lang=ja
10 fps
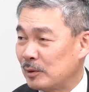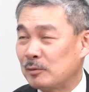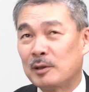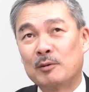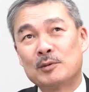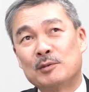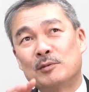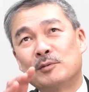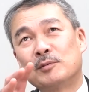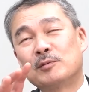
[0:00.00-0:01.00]
桜落ち
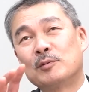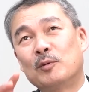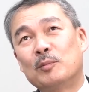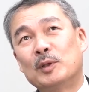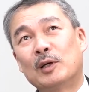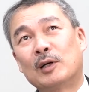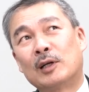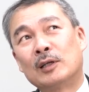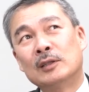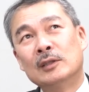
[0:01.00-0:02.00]
るのを見なが
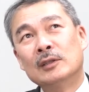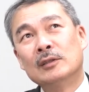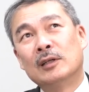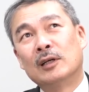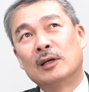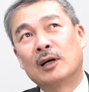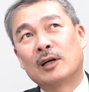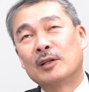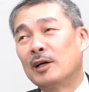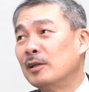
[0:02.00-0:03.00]
ら、あ
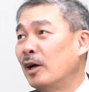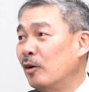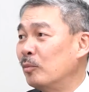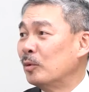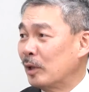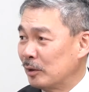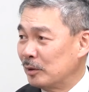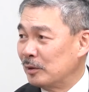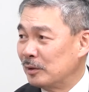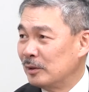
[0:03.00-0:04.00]
儚いな思った
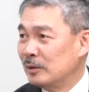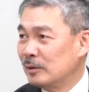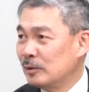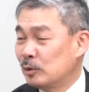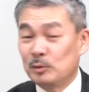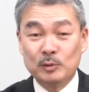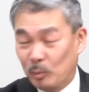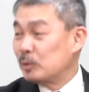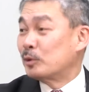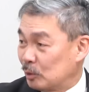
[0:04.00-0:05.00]
り、する
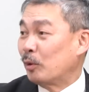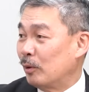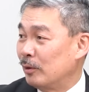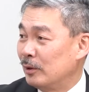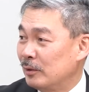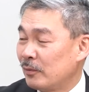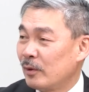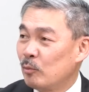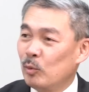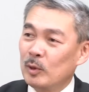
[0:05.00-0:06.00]
のもずっと、は
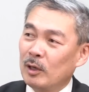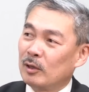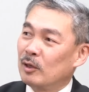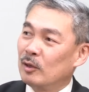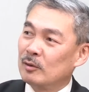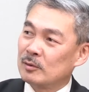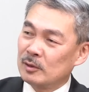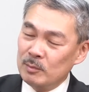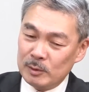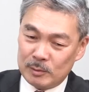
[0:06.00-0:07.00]
い、もうなんかね、
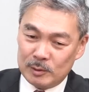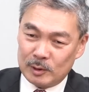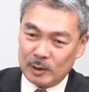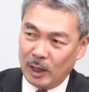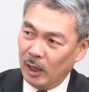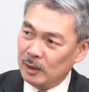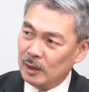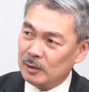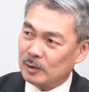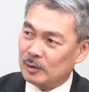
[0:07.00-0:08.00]
染みついててね、
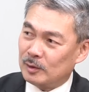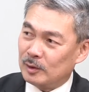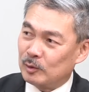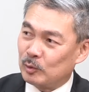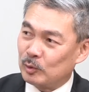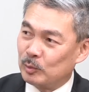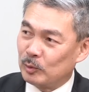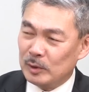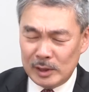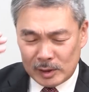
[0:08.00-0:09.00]
アイデンティティというも
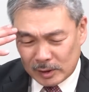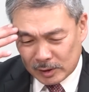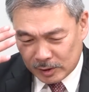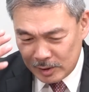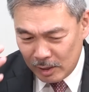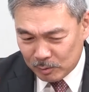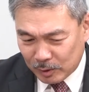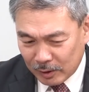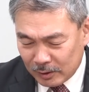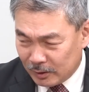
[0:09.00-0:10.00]
のを意識しなく
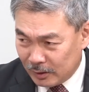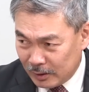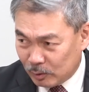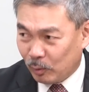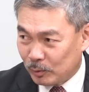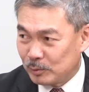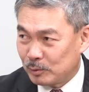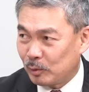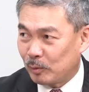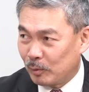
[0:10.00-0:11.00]
ていいとい
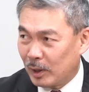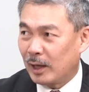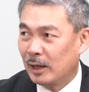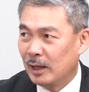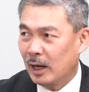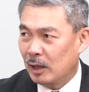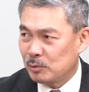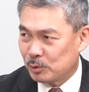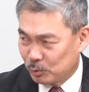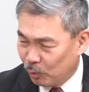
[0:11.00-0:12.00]
うところが、あ
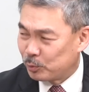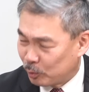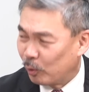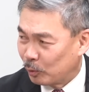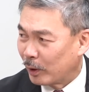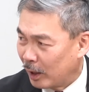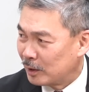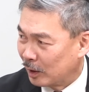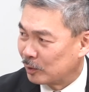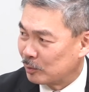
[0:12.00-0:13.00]
る種の不幸の原
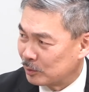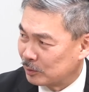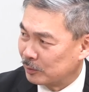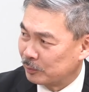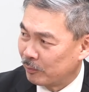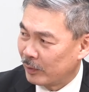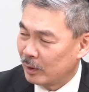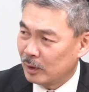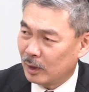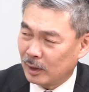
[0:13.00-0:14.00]
因になってるんですよ。はい、ね、
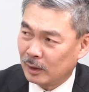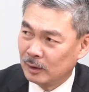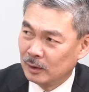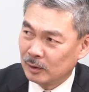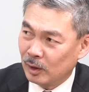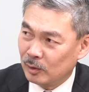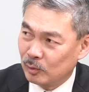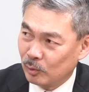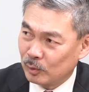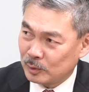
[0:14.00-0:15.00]
だから、
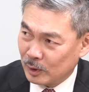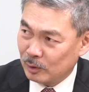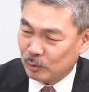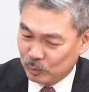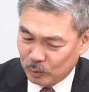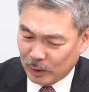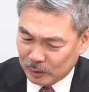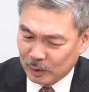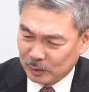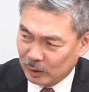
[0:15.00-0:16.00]
天皇制というものが
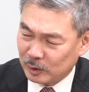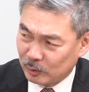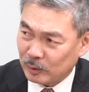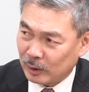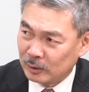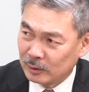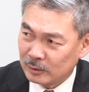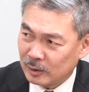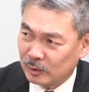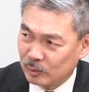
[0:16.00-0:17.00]
一体何なのか、
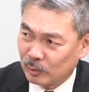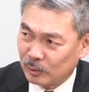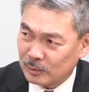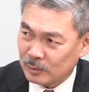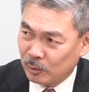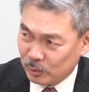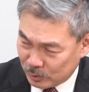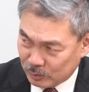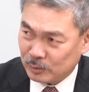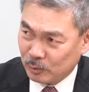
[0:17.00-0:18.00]
天皇、皇
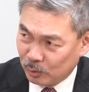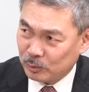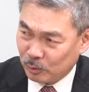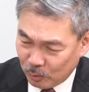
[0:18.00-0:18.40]
室、皇統、